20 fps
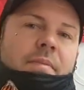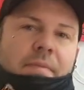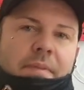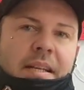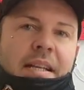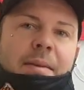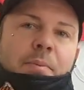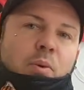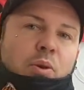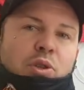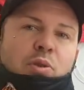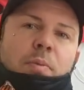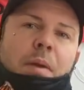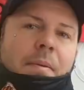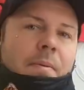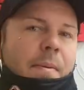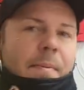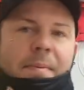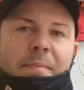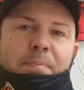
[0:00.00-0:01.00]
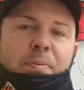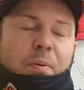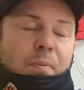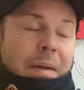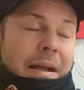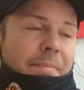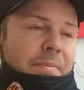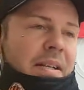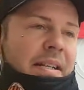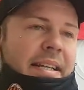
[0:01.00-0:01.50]
era molto
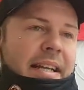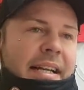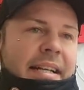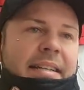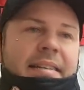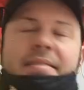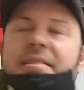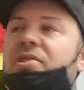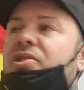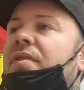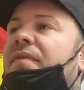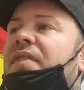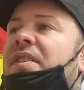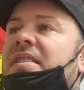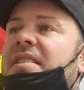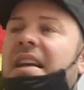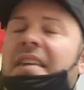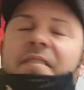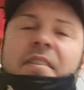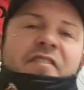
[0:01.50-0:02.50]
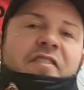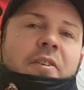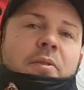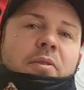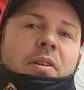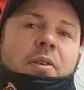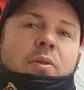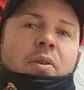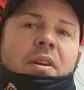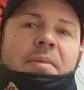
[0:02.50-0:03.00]
probabile che anche se ci pescava fallo
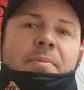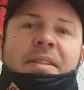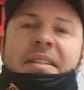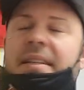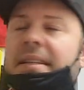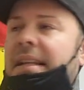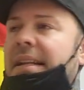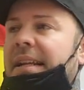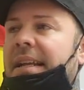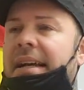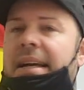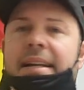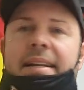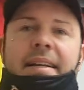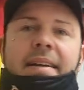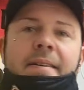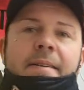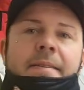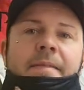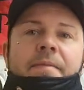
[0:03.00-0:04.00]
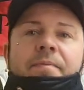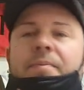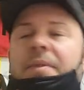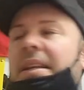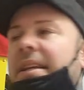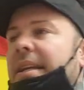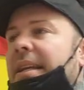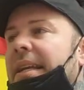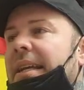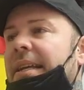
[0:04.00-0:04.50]
da noi al limite dell'area
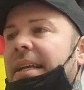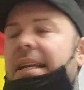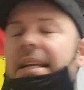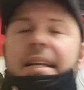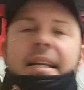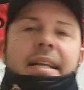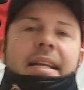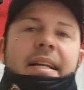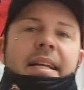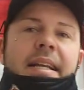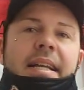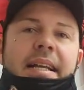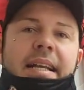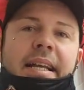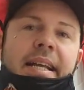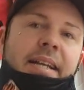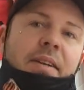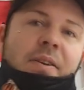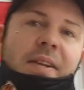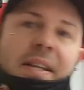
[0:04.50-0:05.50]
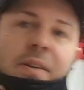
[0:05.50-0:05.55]
e, e,